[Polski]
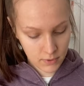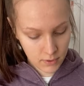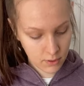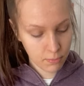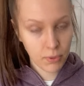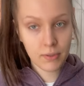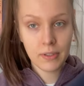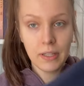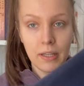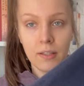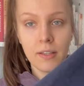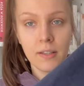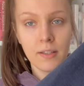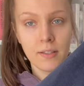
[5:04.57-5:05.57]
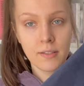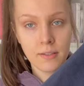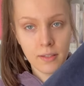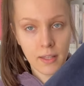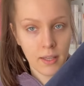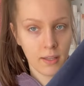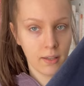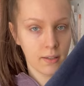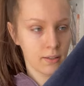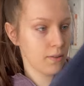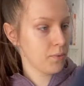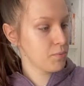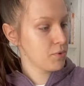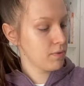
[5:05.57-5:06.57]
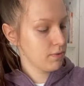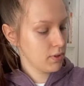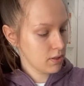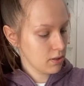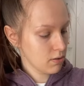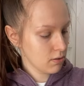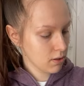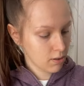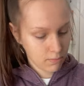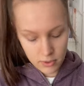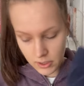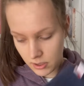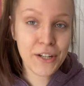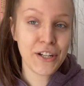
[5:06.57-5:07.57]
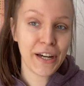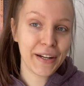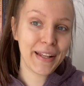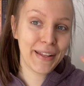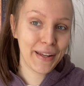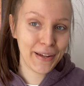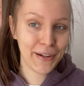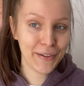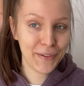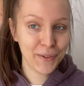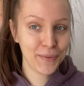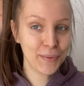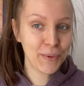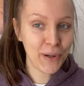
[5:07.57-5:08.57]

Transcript: Spodnie z Nike. Nie wiem, czy widać logo, bo jest czarne na granatowym